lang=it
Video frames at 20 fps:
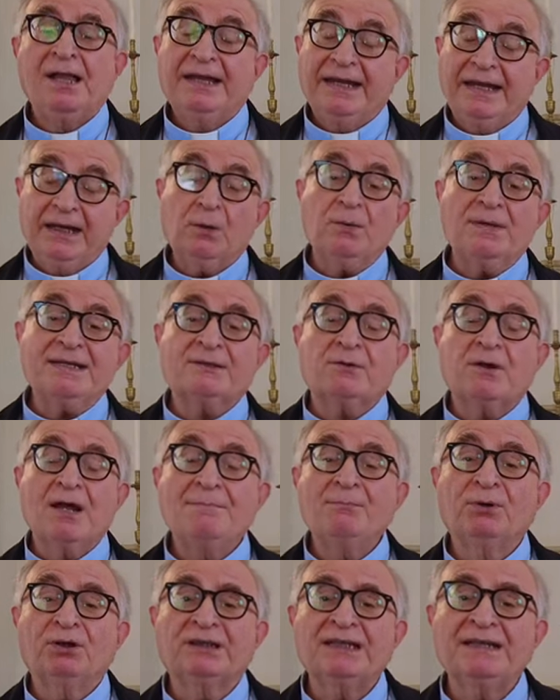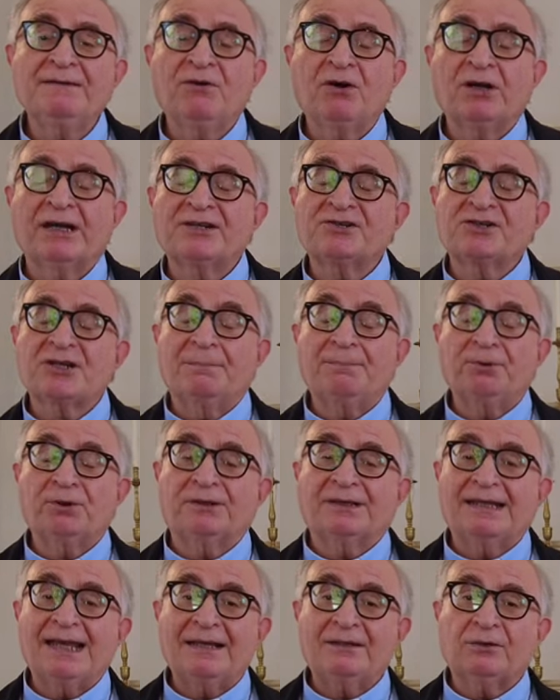e questo è il motivo che ci ha
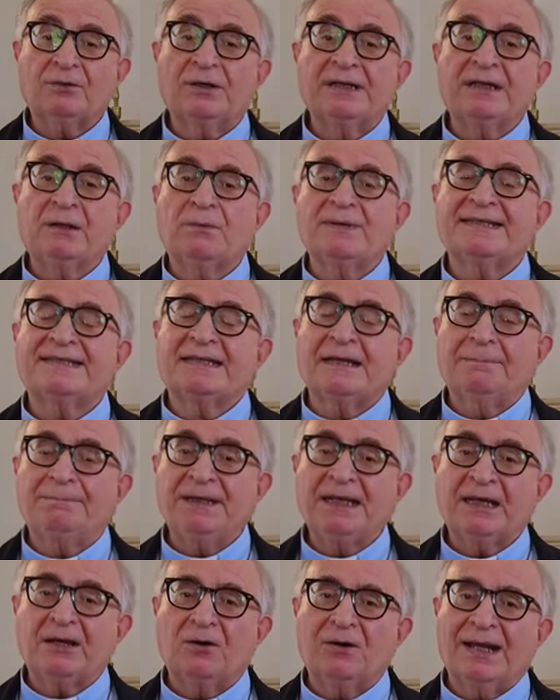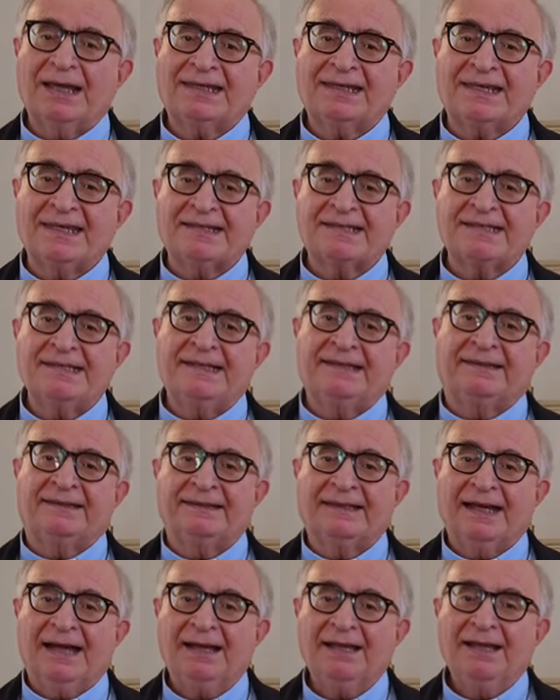portato in questa piccola
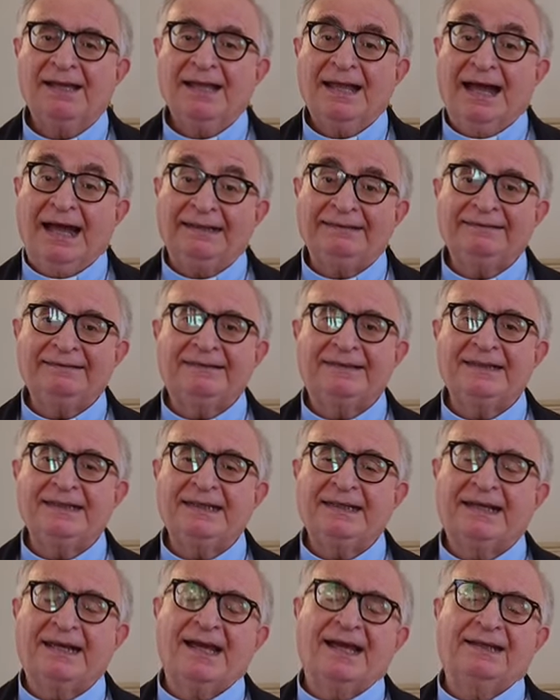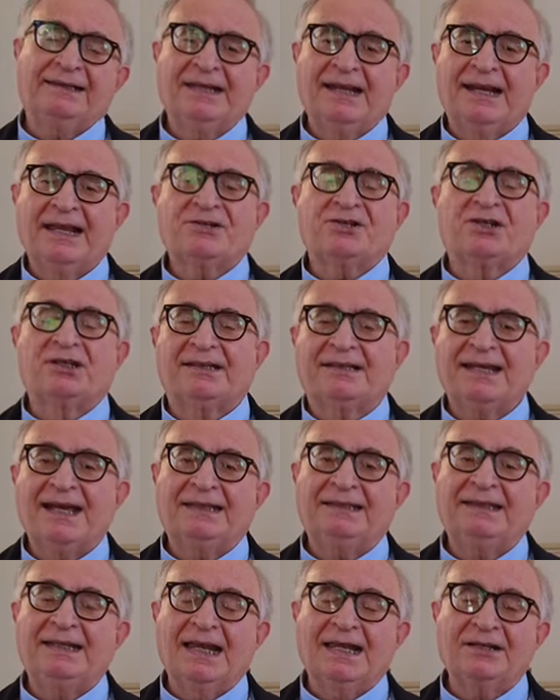chiesetta antica della città
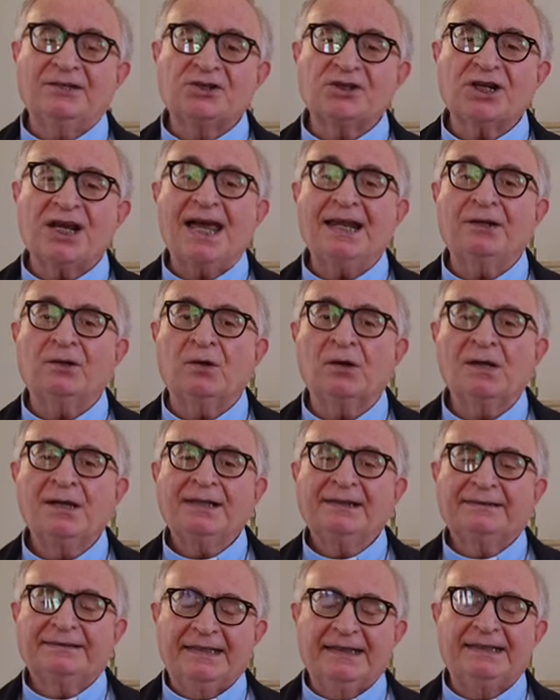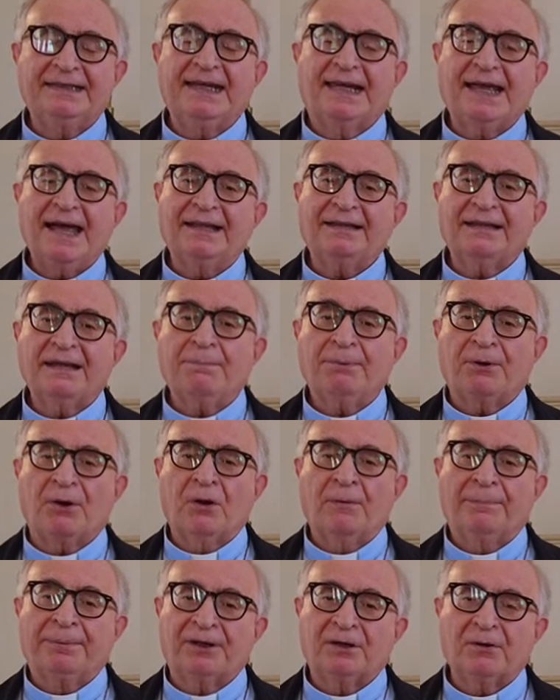di Lanciano dedicata
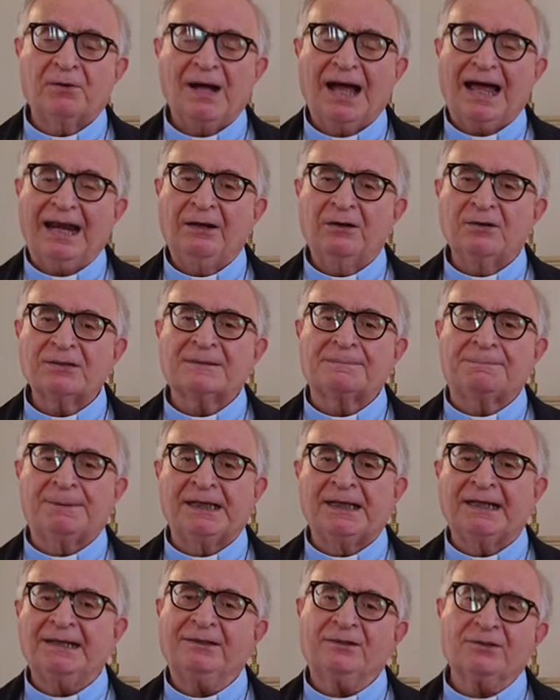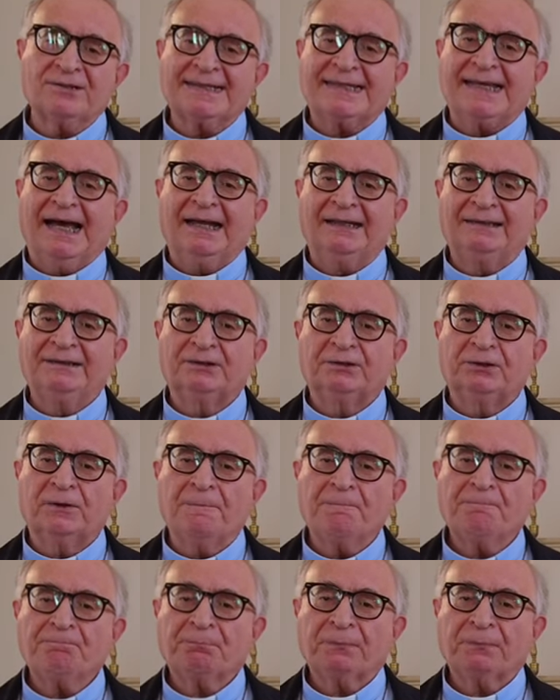proprio allo Spirito Santo.